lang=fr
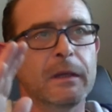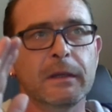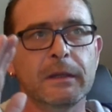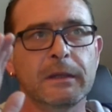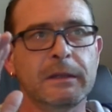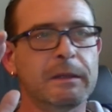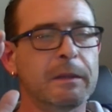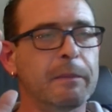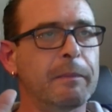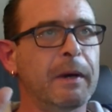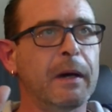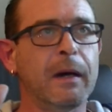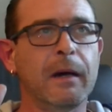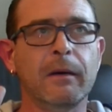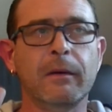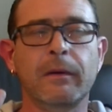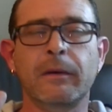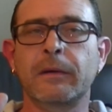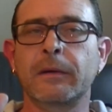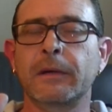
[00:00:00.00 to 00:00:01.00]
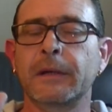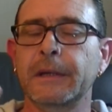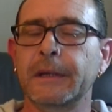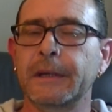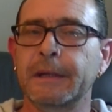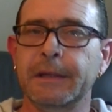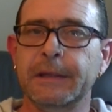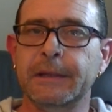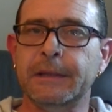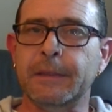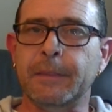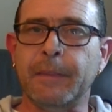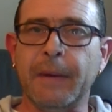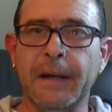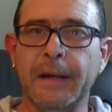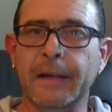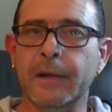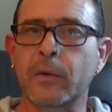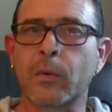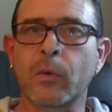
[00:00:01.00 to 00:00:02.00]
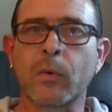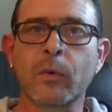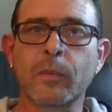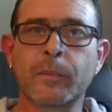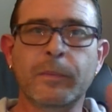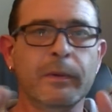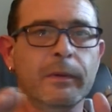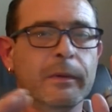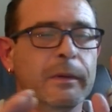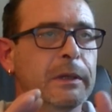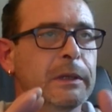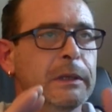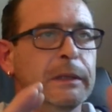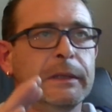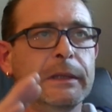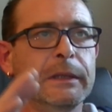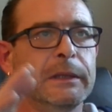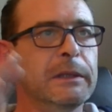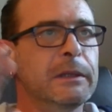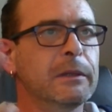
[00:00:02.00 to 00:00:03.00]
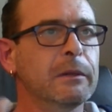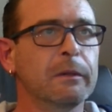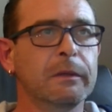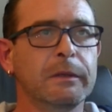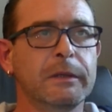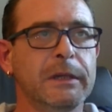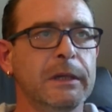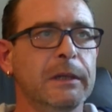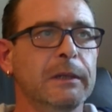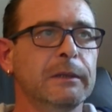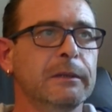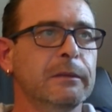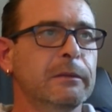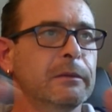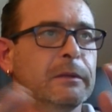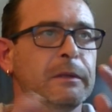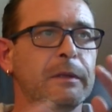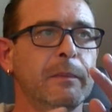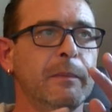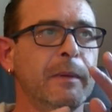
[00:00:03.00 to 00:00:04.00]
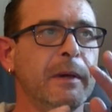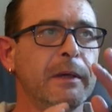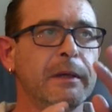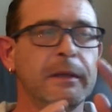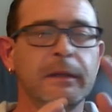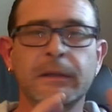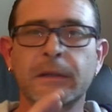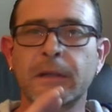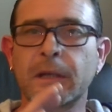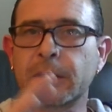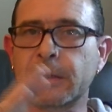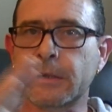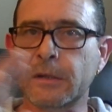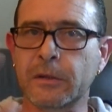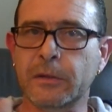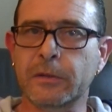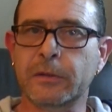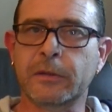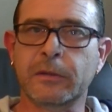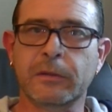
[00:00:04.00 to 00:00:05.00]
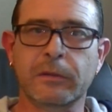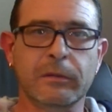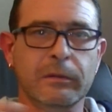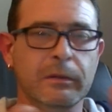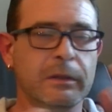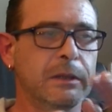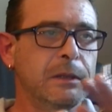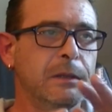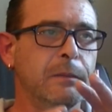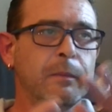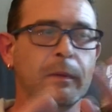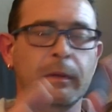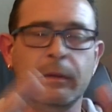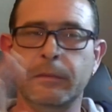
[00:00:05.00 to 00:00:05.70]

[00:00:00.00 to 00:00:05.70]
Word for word: C'est pas c'est pas un groupe qui s'est dit tiens c'est pas une assos qui